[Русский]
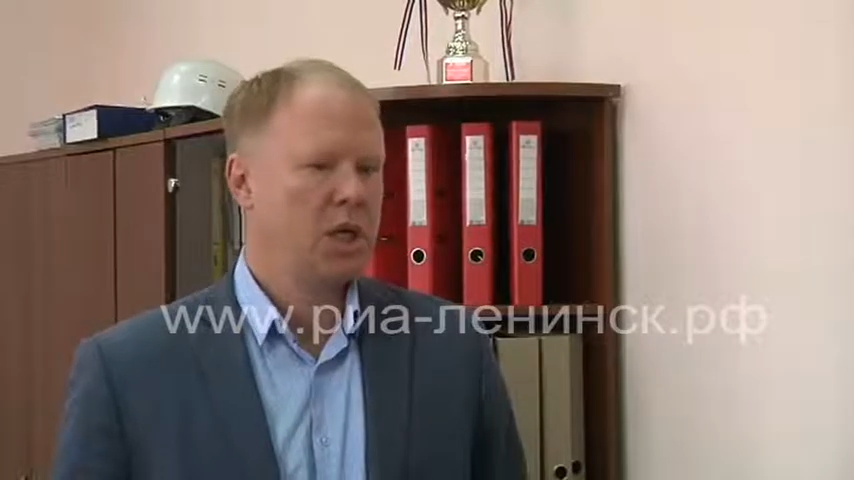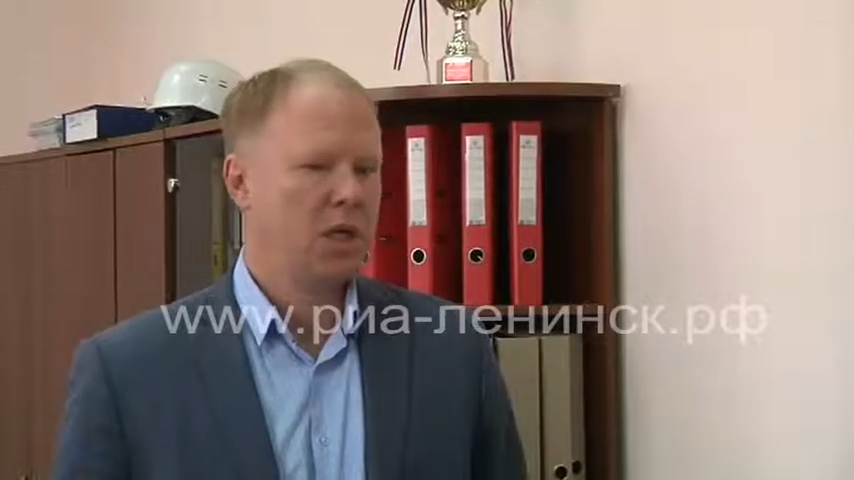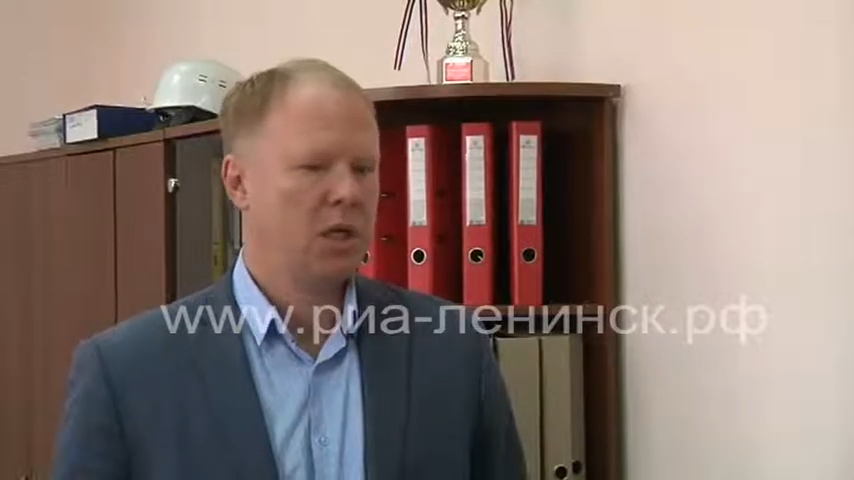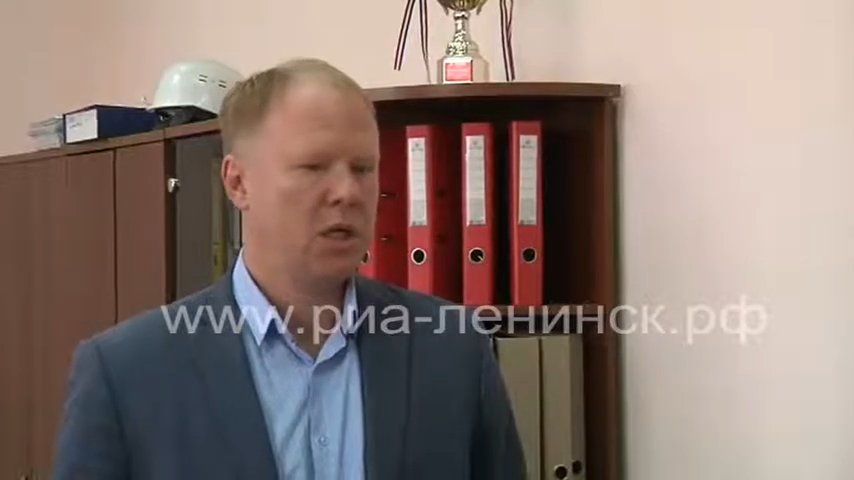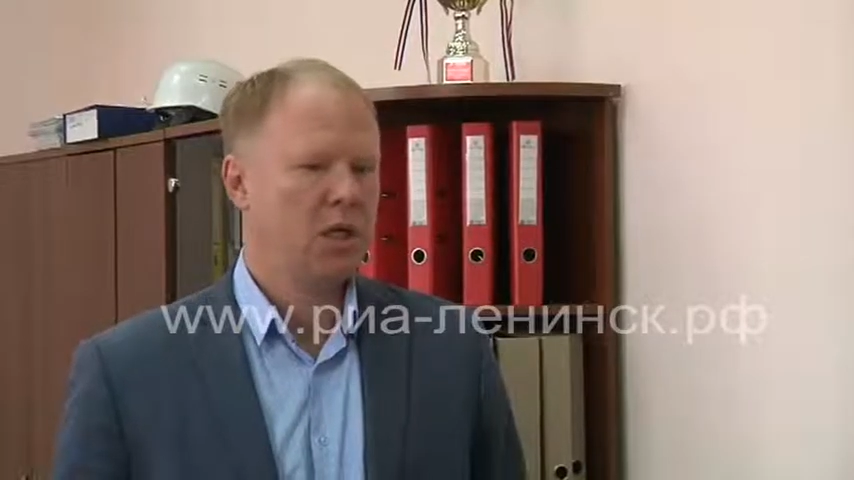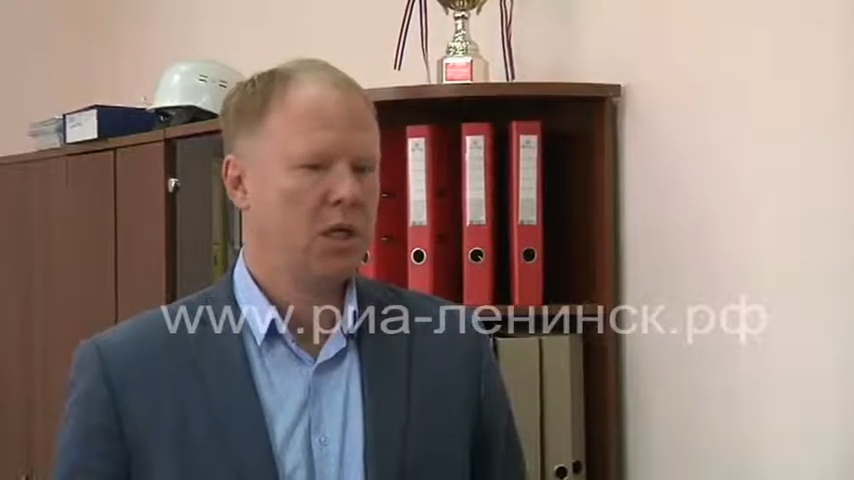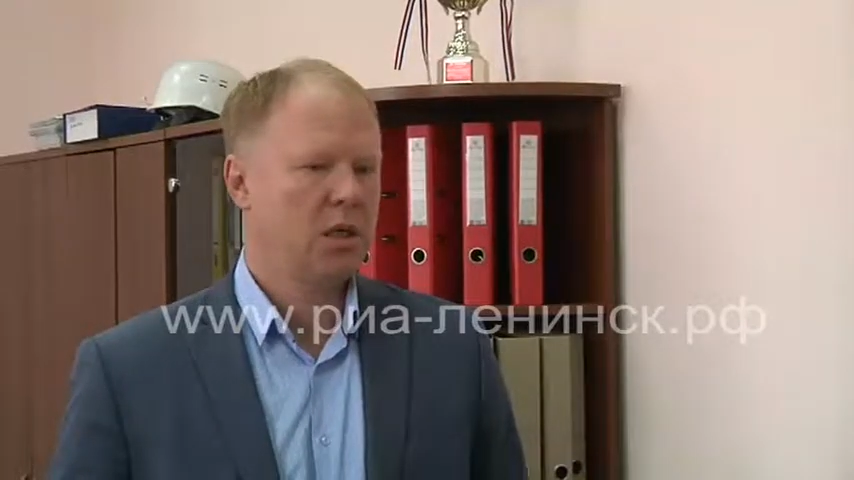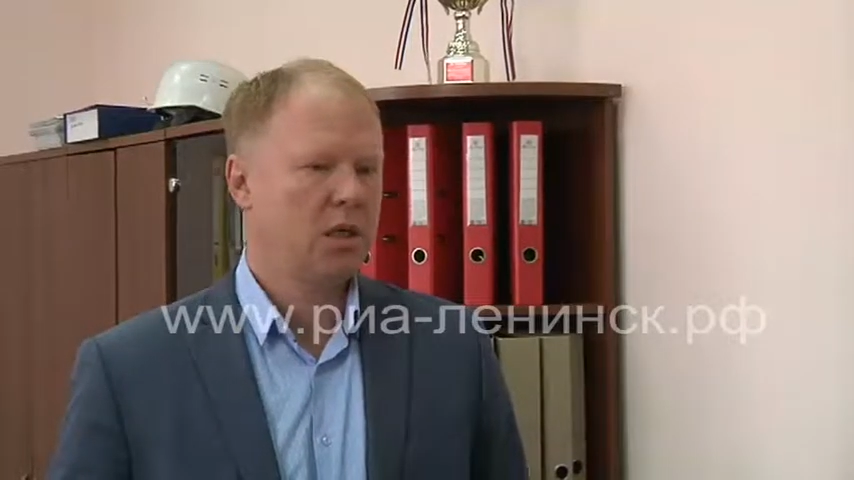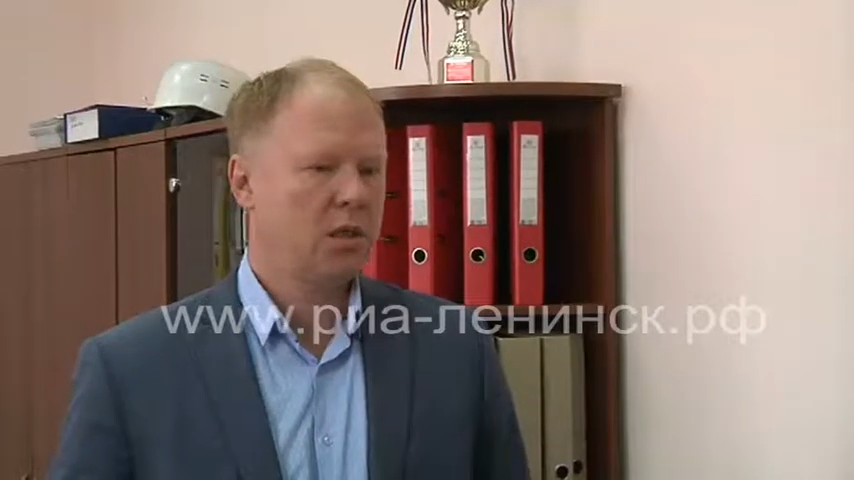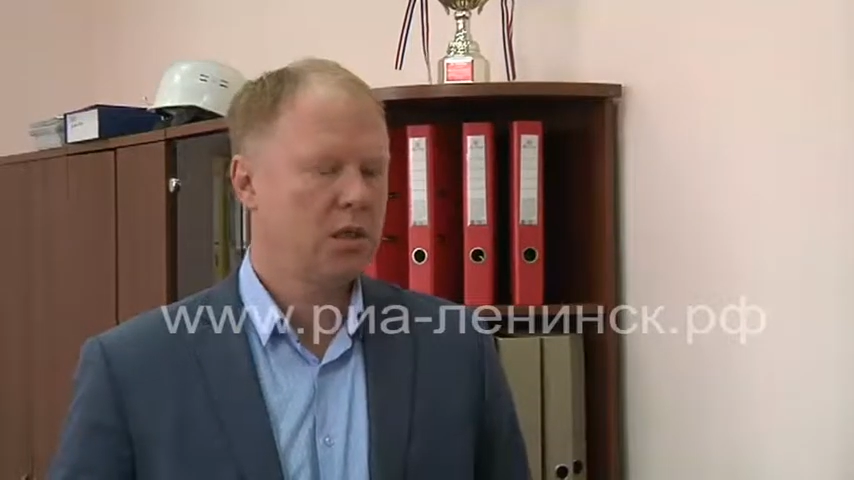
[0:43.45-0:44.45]

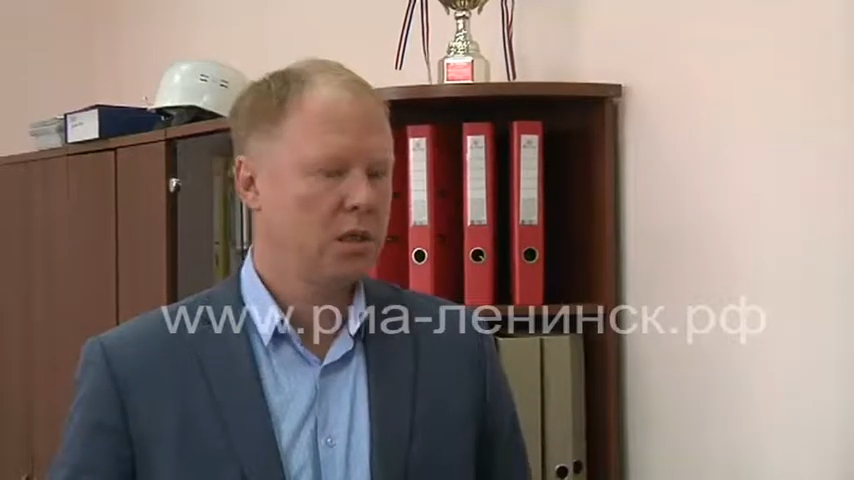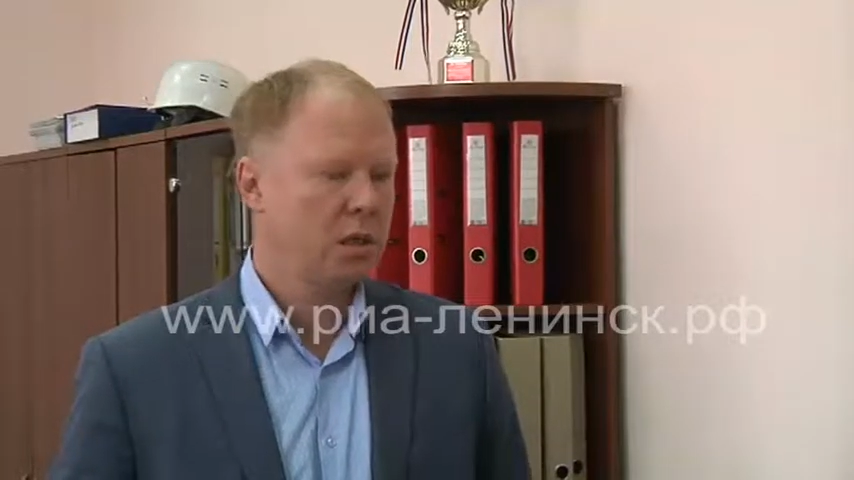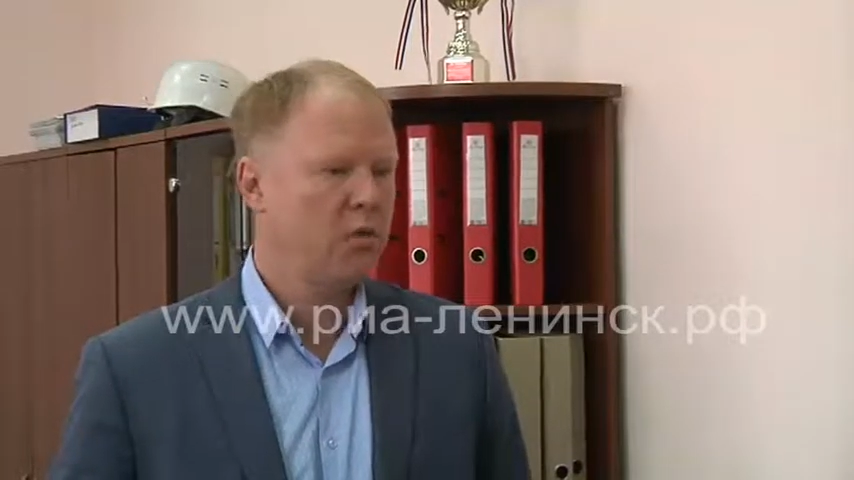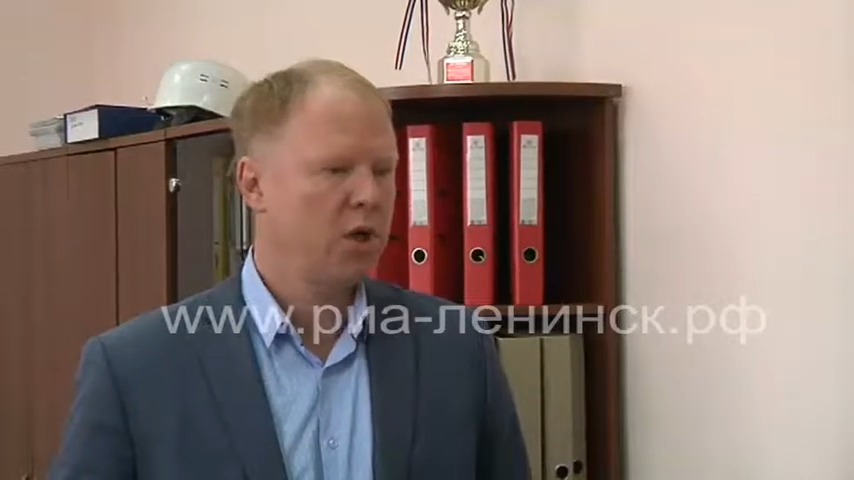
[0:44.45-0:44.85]
э, тем